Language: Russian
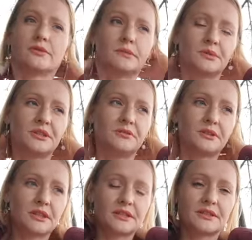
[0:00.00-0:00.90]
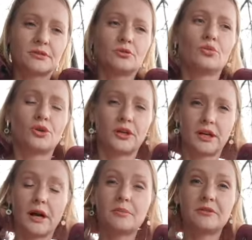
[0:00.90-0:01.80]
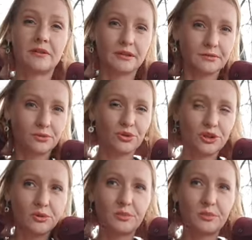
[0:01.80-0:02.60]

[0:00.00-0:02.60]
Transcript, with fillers: – модификация глубокое обхватывающее